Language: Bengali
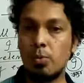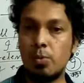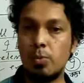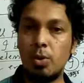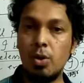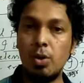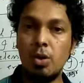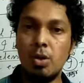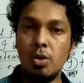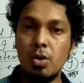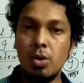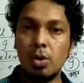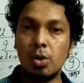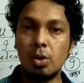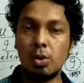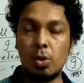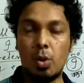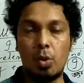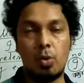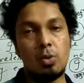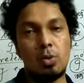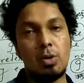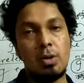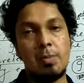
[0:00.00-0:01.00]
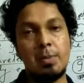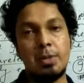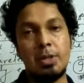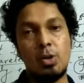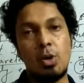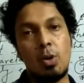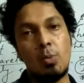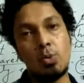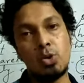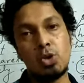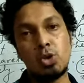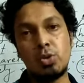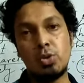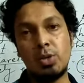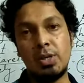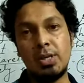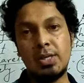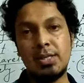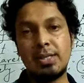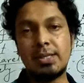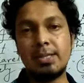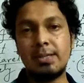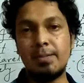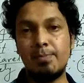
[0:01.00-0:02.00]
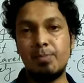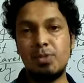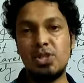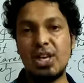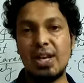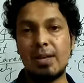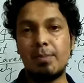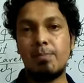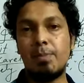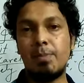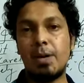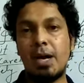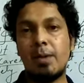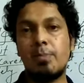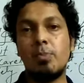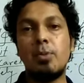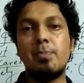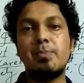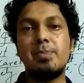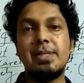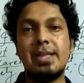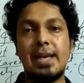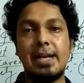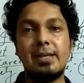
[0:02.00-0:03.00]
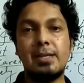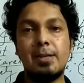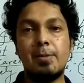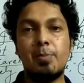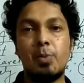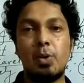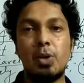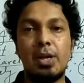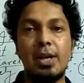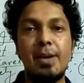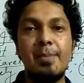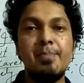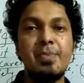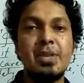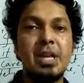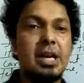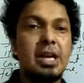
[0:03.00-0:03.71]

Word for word: করব তখন আমাদের অবশ্যই সাবজেক্ট ভার্ব অবজেক্টের পরে